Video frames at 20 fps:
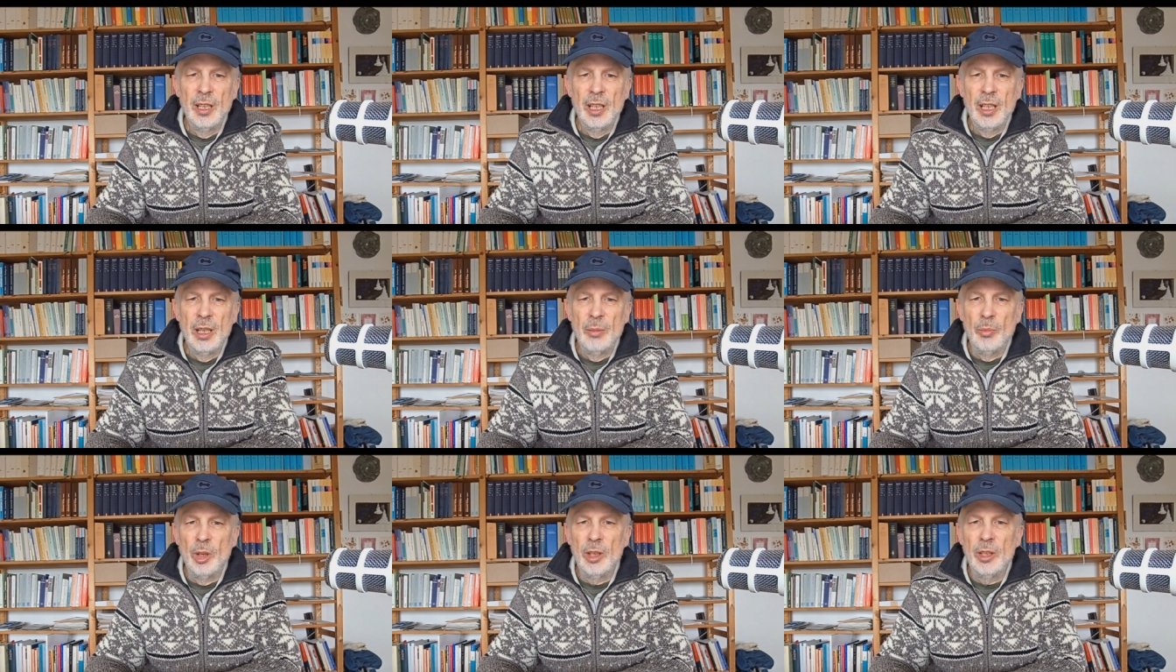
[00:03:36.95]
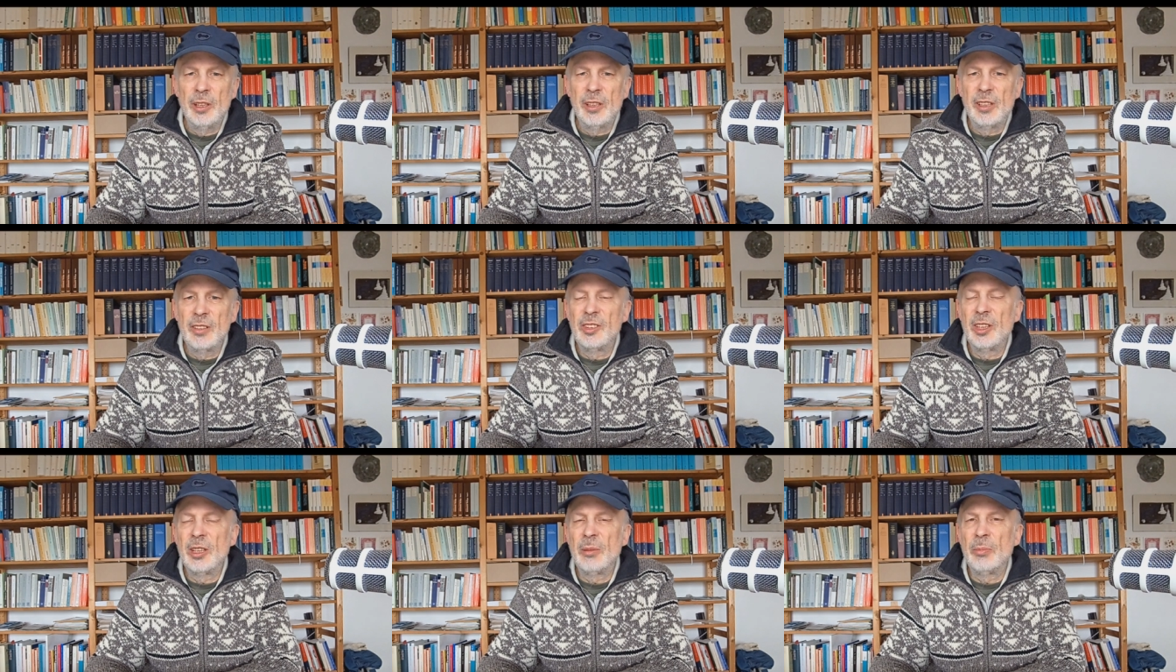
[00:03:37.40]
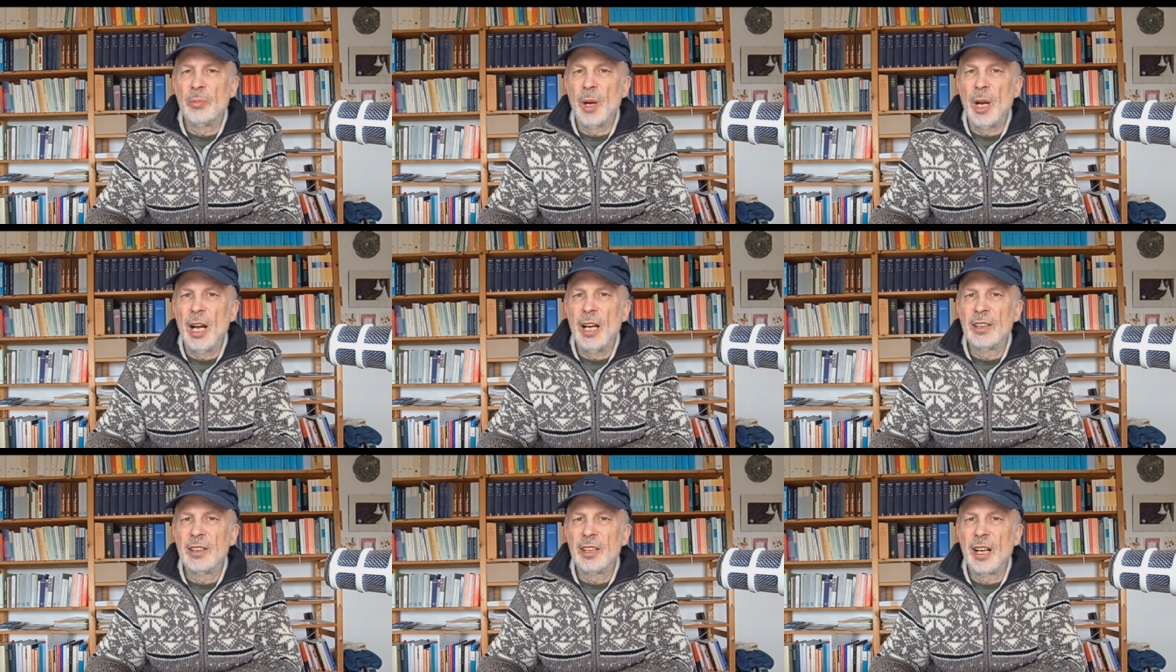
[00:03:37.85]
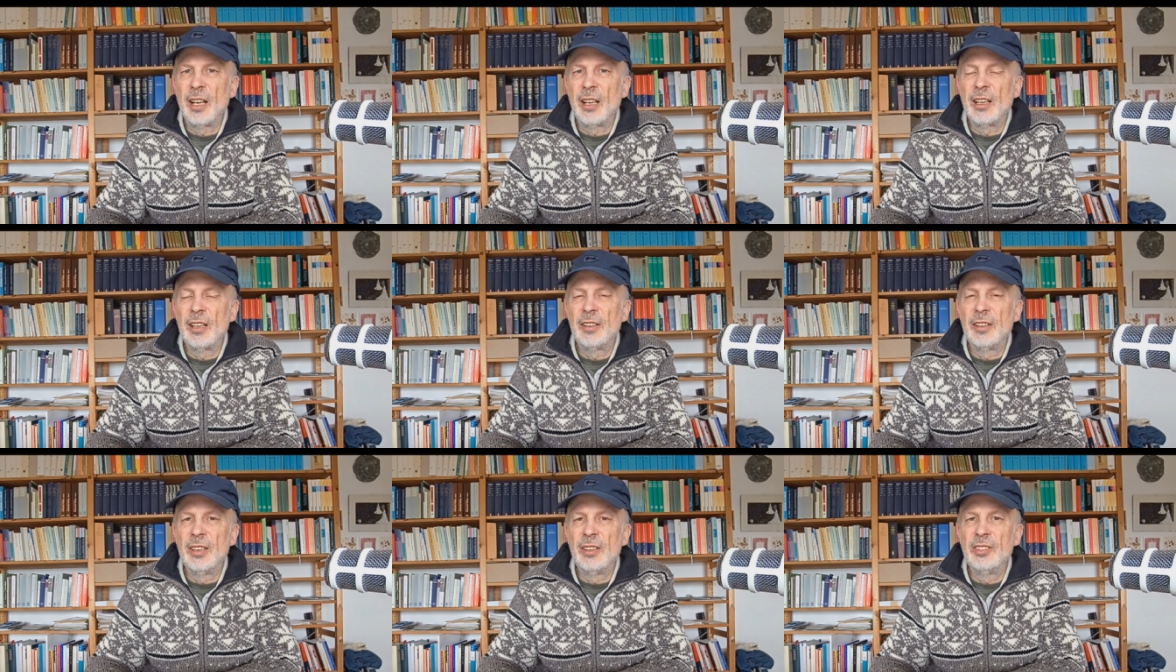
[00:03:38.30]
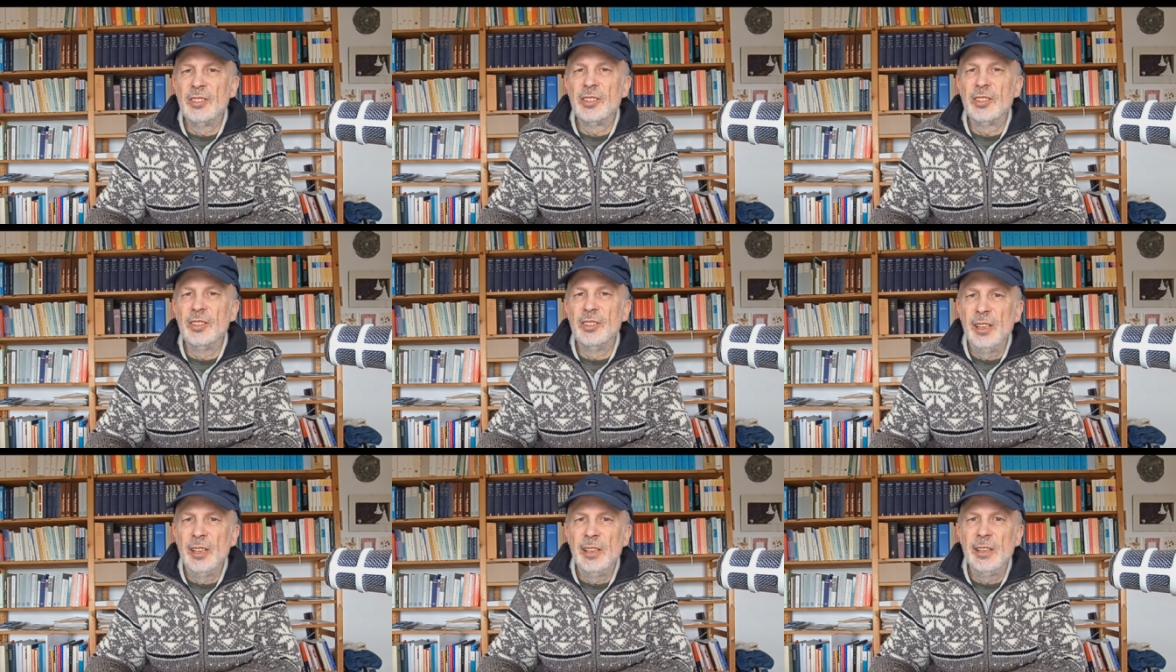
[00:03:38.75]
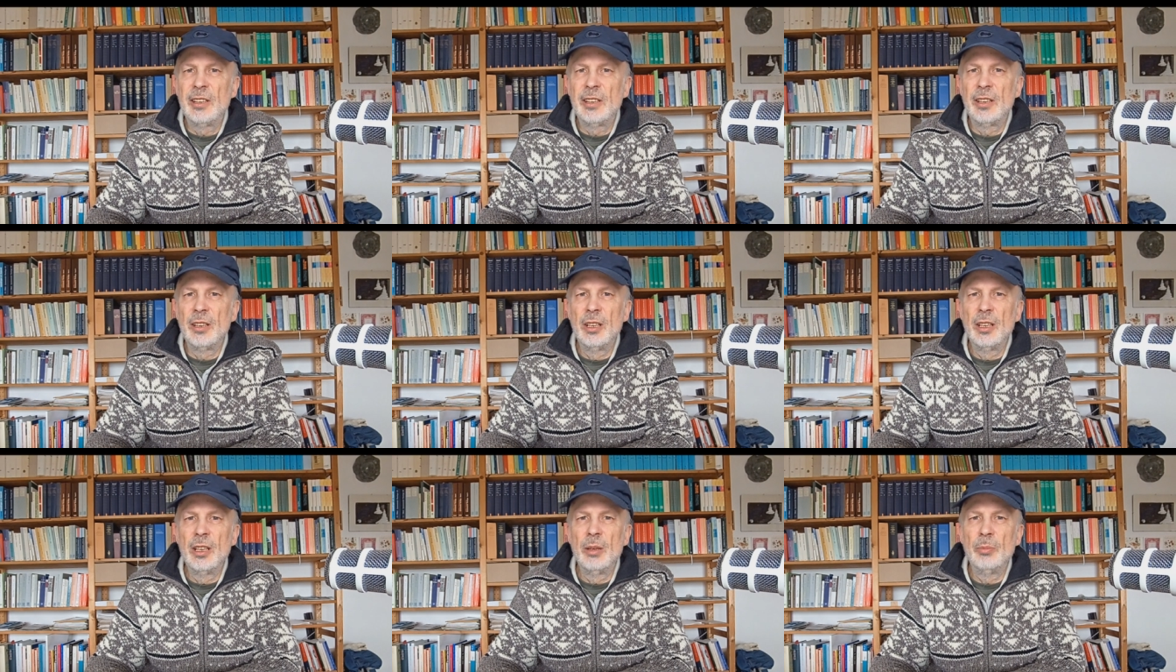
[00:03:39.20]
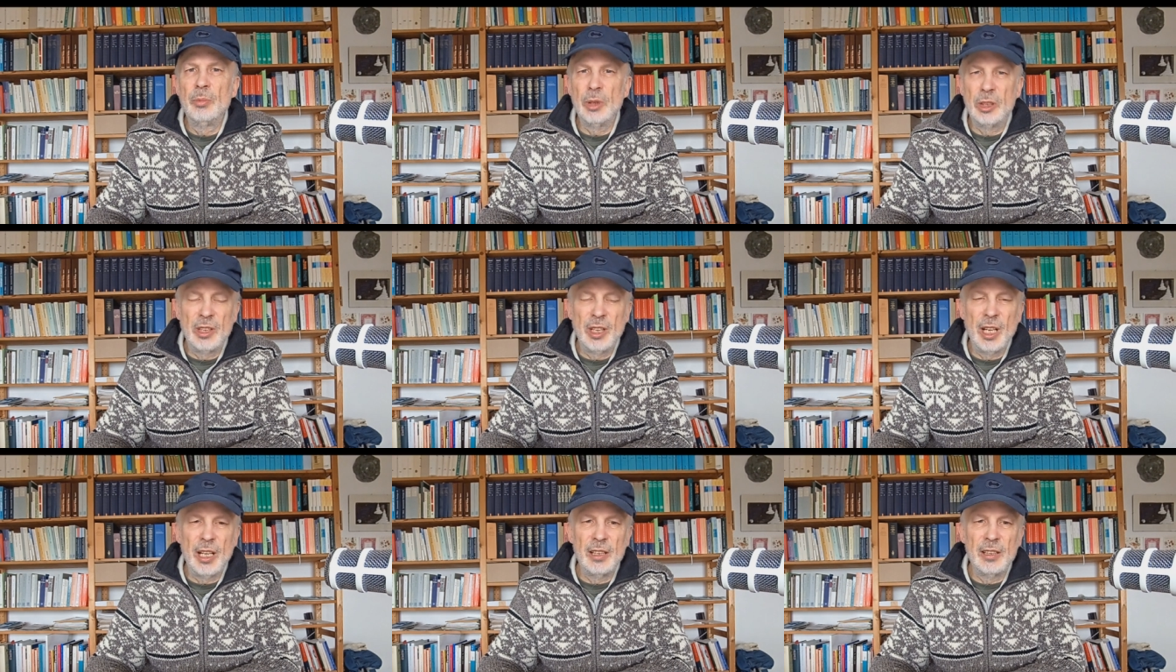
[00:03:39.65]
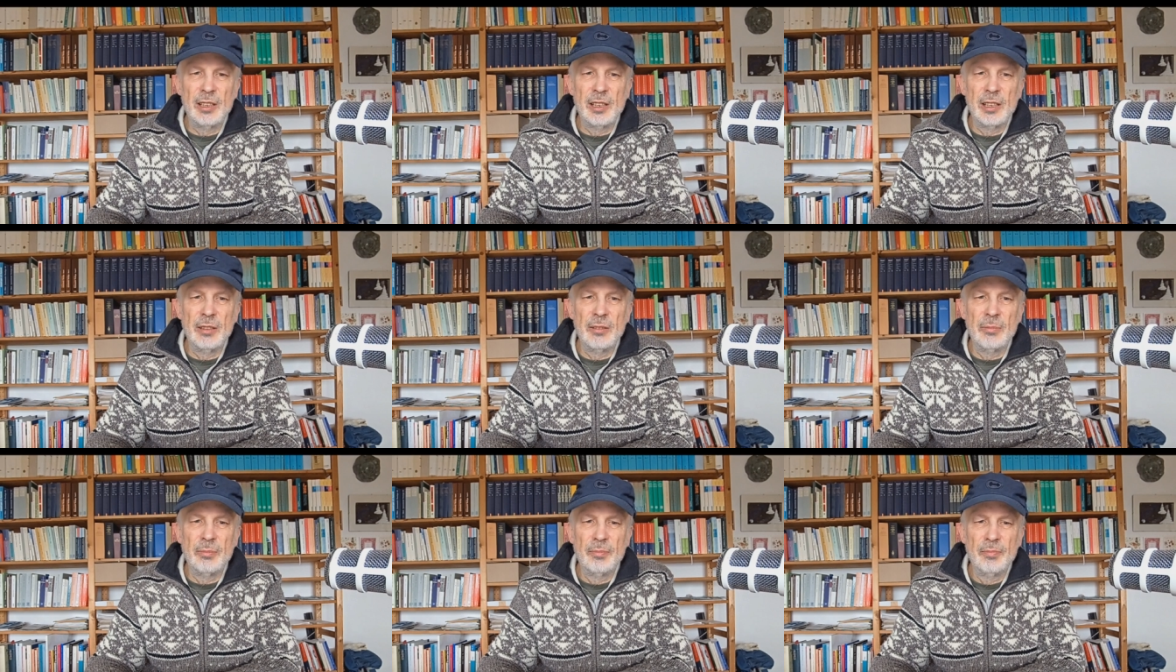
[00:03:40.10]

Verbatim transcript: möchte sich Barth allerdings nicht beteiligen.